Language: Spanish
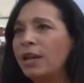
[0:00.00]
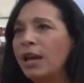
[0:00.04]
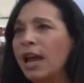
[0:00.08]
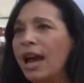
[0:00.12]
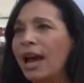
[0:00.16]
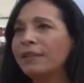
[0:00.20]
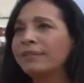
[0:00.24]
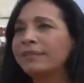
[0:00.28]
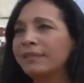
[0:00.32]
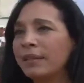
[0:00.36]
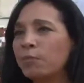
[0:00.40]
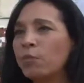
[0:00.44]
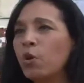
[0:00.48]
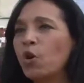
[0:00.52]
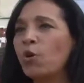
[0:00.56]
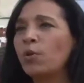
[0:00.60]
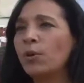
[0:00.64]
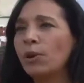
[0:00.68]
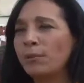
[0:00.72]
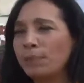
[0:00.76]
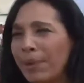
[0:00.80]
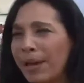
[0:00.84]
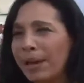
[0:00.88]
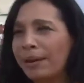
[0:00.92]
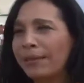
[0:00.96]
Hacemos
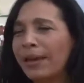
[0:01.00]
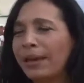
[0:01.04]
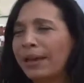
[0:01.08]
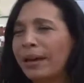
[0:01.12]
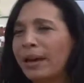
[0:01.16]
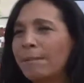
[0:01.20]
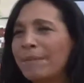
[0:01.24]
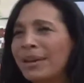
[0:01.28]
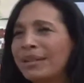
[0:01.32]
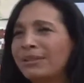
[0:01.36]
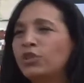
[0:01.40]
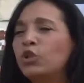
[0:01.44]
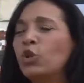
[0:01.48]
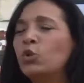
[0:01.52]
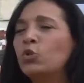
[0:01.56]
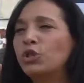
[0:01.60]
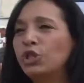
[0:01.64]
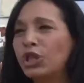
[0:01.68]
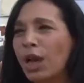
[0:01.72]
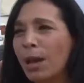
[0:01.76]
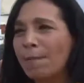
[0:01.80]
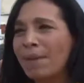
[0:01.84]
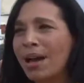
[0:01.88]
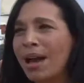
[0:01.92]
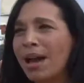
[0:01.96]
verdaderamente un
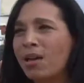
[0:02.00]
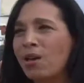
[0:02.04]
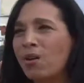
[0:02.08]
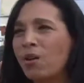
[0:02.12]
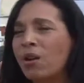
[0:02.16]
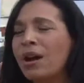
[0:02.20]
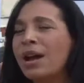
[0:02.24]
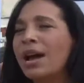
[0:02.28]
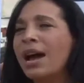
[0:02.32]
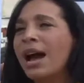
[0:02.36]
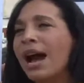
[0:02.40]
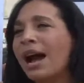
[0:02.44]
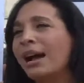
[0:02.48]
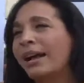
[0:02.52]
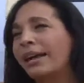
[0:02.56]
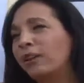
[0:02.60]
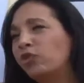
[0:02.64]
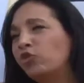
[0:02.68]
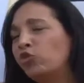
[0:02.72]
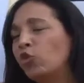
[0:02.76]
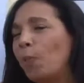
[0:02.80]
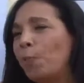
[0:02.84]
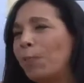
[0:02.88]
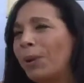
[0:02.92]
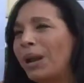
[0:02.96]
llamado a que
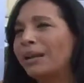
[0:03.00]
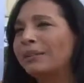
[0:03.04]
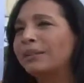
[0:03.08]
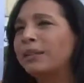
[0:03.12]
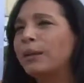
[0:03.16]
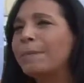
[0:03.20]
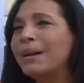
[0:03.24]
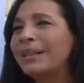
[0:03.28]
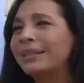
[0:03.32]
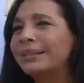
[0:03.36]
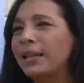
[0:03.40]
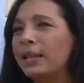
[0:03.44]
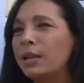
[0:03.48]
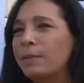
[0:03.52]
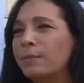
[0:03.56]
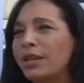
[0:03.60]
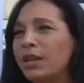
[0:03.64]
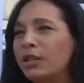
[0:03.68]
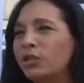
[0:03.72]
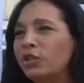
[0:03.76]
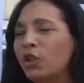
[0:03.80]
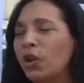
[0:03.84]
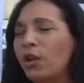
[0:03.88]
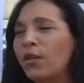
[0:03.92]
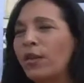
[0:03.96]
su plan de
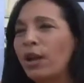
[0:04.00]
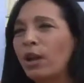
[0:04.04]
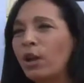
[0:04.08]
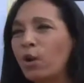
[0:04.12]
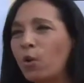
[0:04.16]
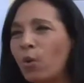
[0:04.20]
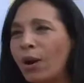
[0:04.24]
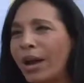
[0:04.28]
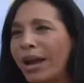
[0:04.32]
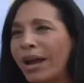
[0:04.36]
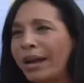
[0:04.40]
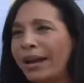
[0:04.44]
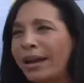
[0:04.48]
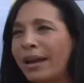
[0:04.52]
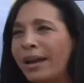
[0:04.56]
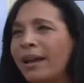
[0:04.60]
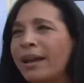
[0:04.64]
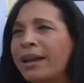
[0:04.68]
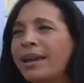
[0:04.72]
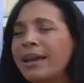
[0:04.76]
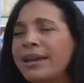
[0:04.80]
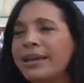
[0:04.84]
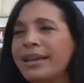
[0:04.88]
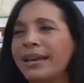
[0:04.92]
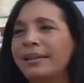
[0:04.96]
mantenimiento de escuelas,
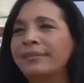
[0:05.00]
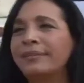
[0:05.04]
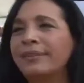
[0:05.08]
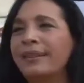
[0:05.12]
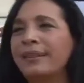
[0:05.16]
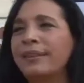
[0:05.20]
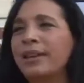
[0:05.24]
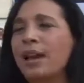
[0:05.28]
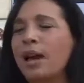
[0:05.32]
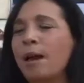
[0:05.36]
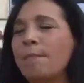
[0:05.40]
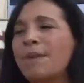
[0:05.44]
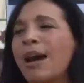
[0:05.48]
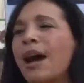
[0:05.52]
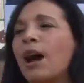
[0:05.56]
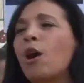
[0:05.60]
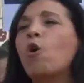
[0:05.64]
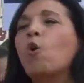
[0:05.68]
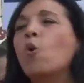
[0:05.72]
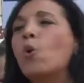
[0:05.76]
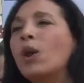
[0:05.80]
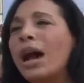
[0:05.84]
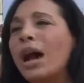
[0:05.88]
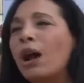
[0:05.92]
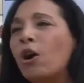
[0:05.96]
que se llama
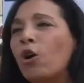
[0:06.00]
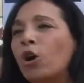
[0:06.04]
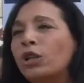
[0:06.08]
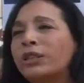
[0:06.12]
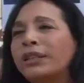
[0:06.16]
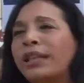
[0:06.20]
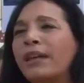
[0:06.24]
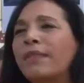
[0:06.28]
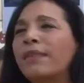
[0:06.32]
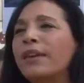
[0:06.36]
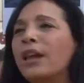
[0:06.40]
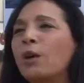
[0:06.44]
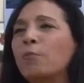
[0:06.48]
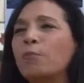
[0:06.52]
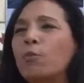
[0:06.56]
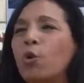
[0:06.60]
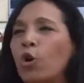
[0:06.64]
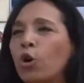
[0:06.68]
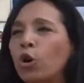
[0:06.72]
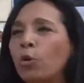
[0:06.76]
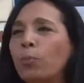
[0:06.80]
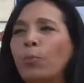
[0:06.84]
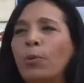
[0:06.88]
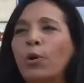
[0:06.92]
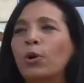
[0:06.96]
una gota de
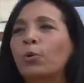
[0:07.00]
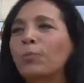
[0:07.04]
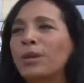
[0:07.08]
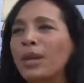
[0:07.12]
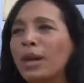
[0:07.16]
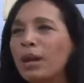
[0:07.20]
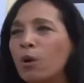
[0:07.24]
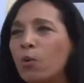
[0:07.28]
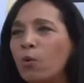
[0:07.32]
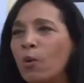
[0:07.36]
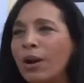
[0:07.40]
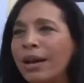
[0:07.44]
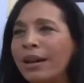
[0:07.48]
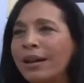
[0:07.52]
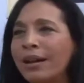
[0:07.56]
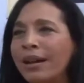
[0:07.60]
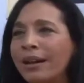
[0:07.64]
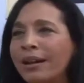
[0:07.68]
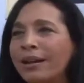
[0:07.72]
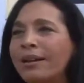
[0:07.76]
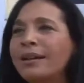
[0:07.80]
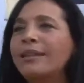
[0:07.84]
amor por mi escuela,